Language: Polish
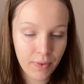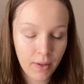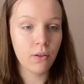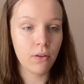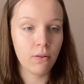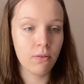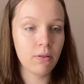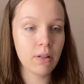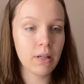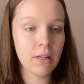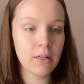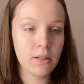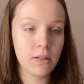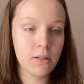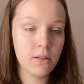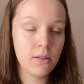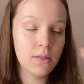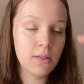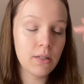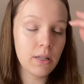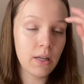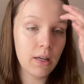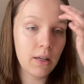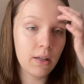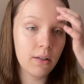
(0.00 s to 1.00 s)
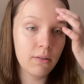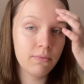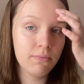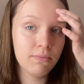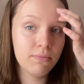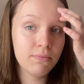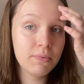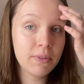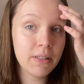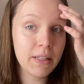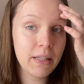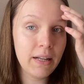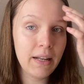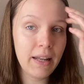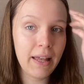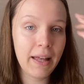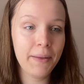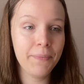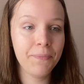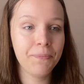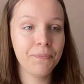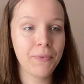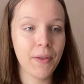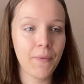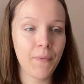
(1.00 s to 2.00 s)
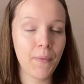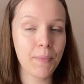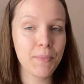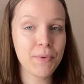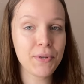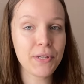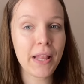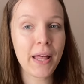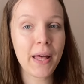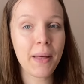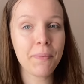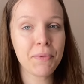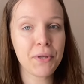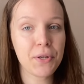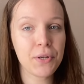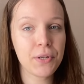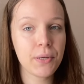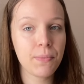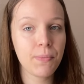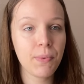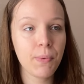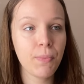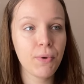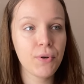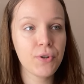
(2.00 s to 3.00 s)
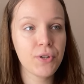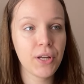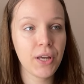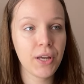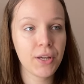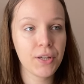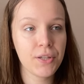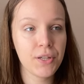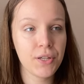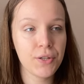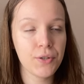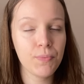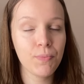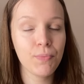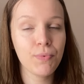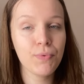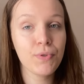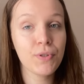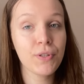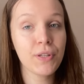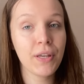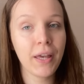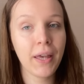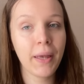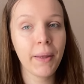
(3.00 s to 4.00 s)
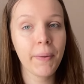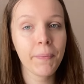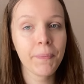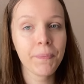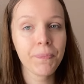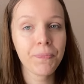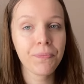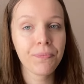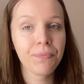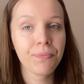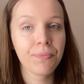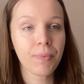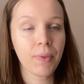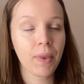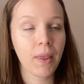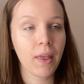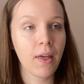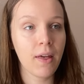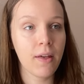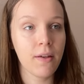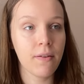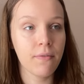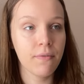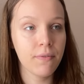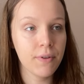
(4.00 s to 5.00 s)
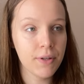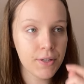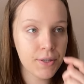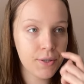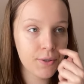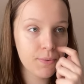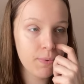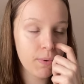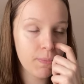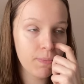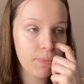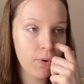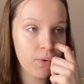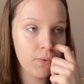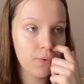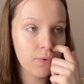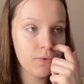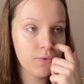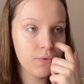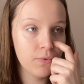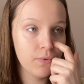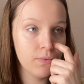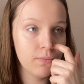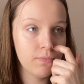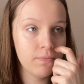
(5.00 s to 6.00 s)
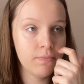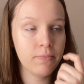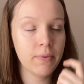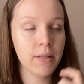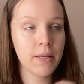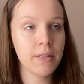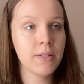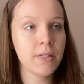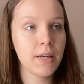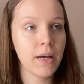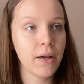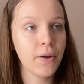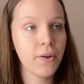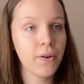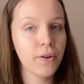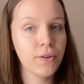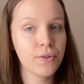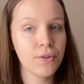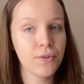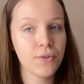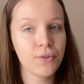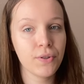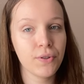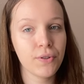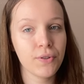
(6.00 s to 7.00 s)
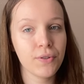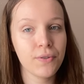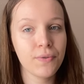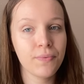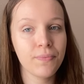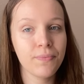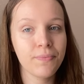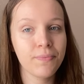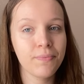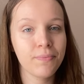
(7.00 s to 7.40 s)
O, także dzisiaj tyle. Nie wiem, myślałam też, żeby może gdzieś później y, wyjść po południu na ciacho czy coś.